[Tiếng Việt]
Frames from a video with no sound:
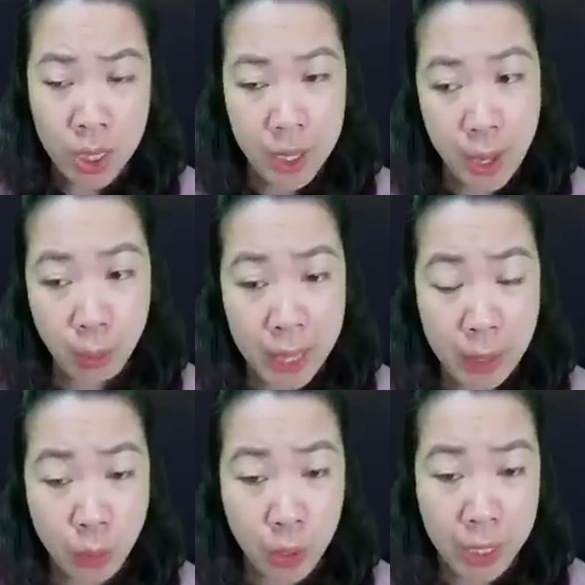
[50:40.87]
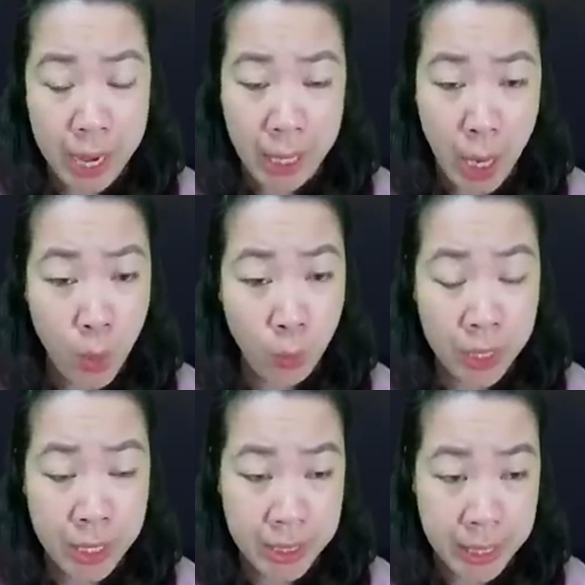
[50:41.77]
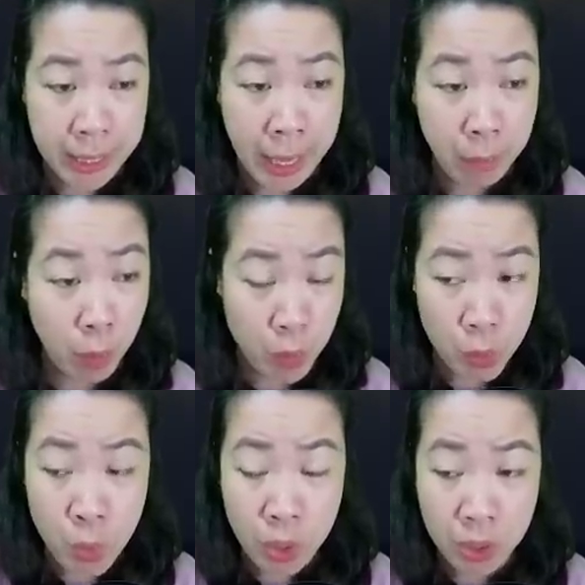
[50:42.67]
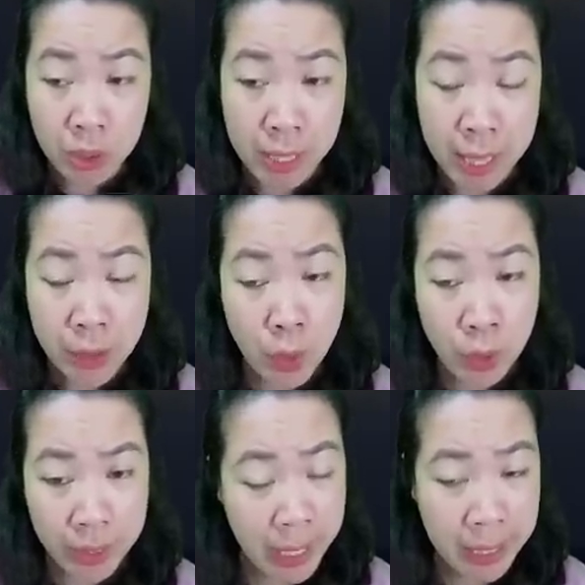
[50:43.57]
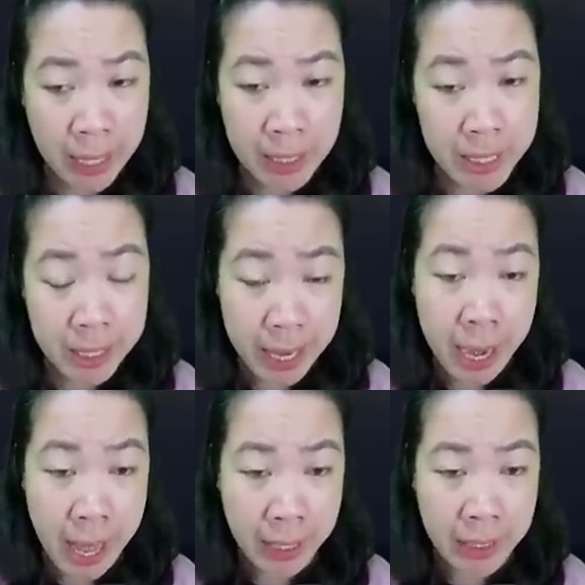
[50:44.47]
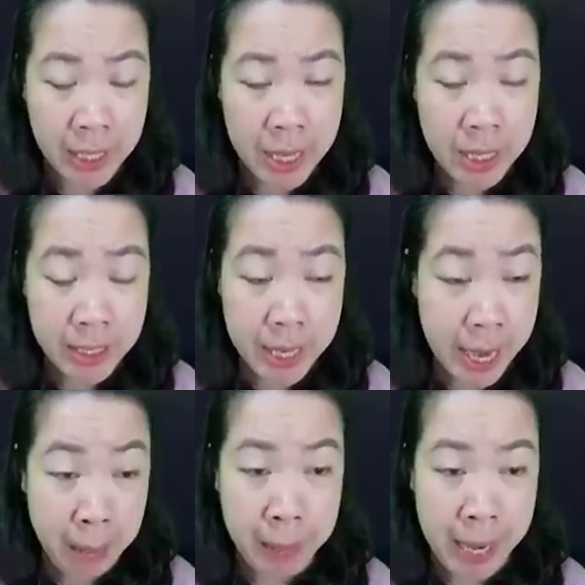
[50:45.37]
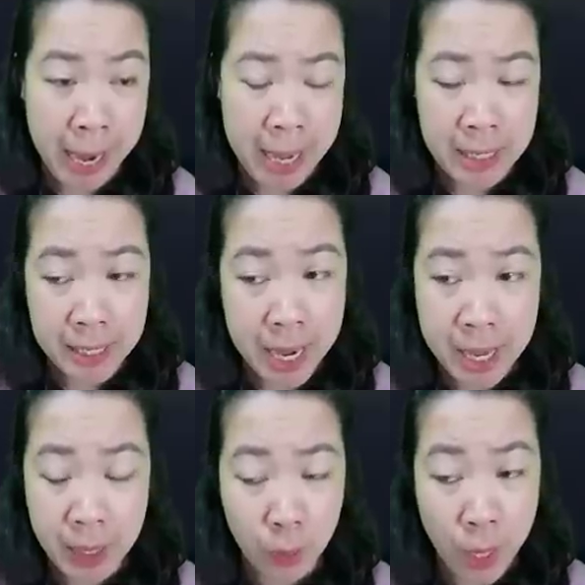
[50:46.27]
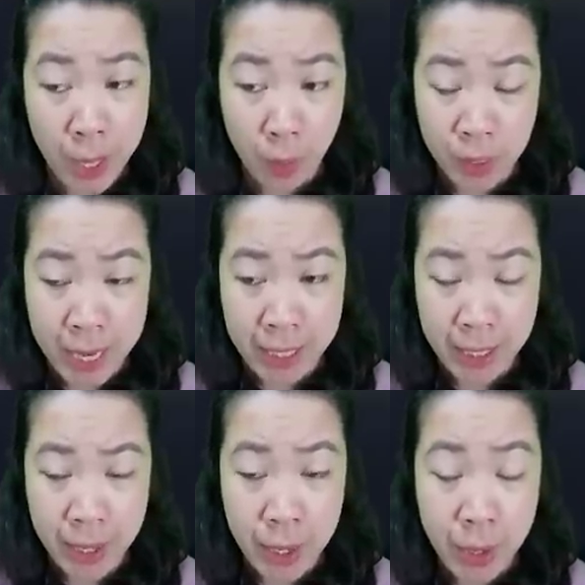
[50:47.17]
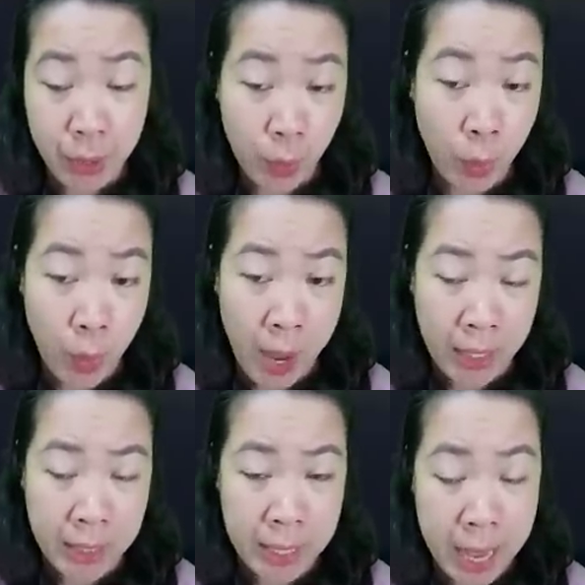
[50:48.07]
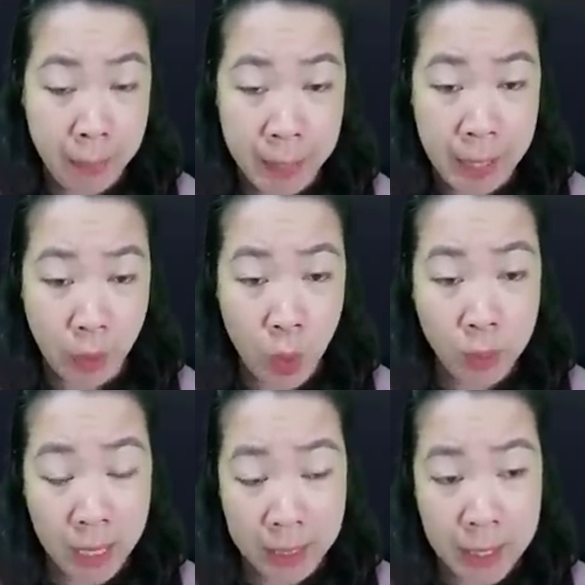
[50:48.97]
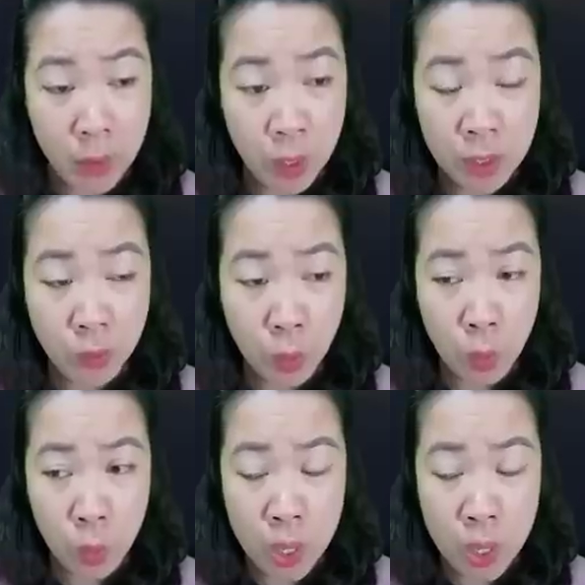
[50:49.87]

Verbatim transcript: Động tác của người đàn ông liền chỉnh lại một chút, tư thế ngồi ngay ngắn trên ghế lái. Chân đạp ga, xe liền quay đầu chạy. Tô Noãn, em càng lúc càng khiến tôi hứng thú.